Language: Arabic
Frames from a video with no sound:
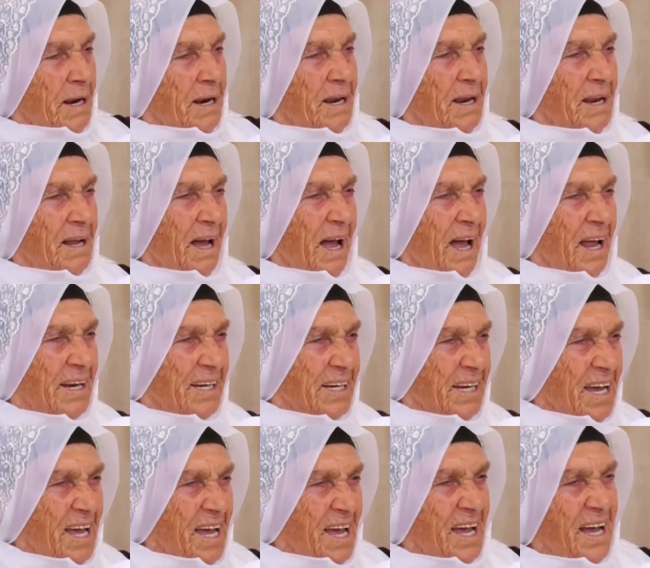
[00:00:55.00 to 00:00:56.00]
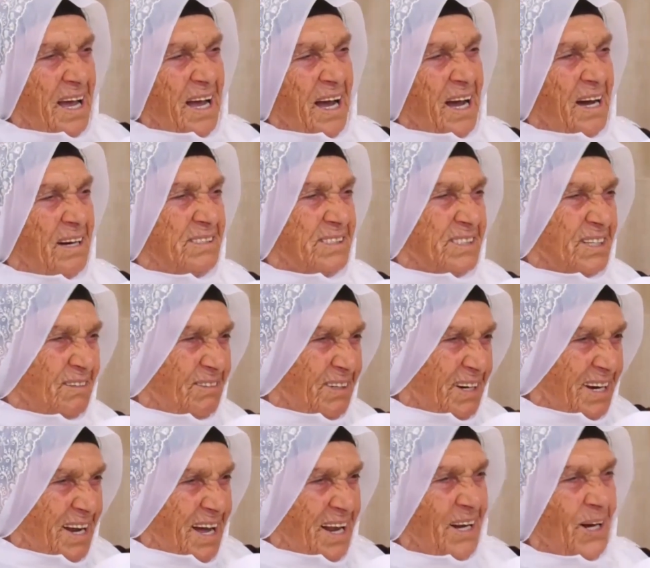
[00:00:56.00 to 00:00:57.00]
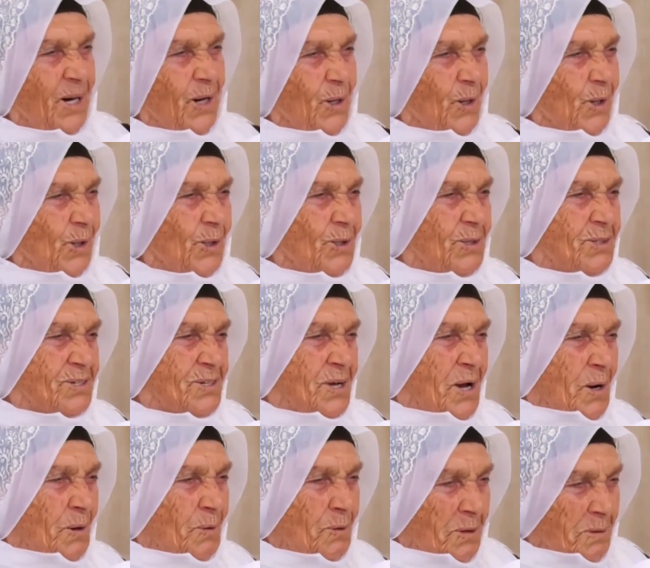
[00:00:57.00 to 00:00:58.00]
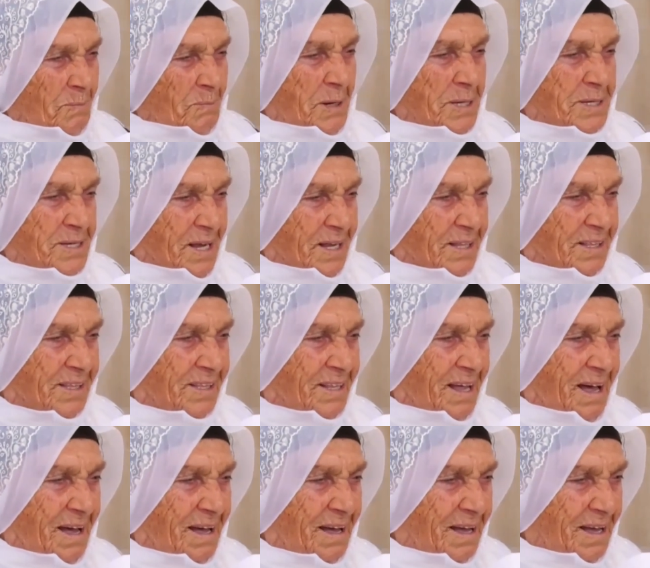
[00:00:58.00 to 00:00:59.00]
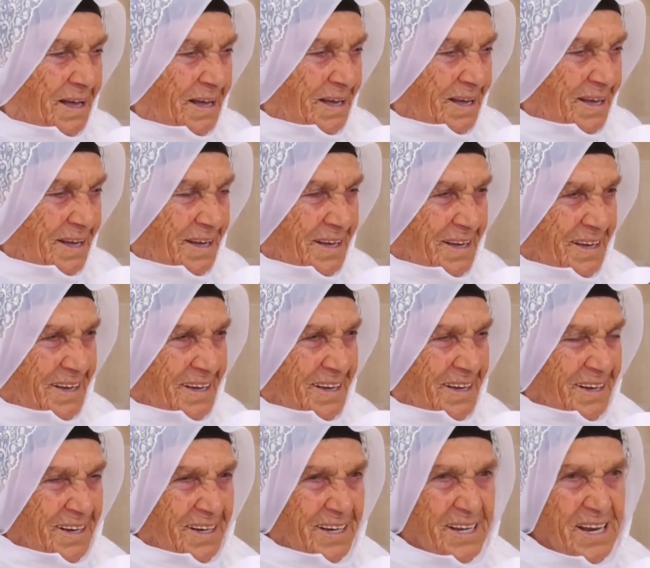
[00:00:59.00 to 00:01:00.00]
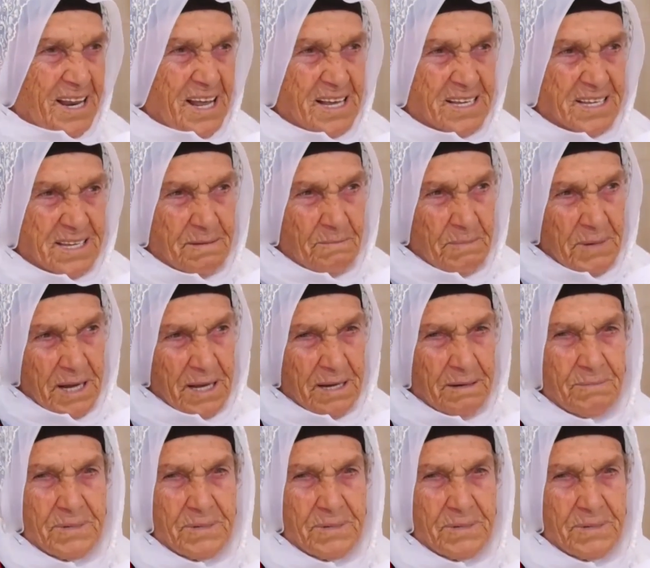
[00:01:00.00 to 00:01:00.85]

الله على الكاعة سوينا العرس وانبسطنا إلها زمان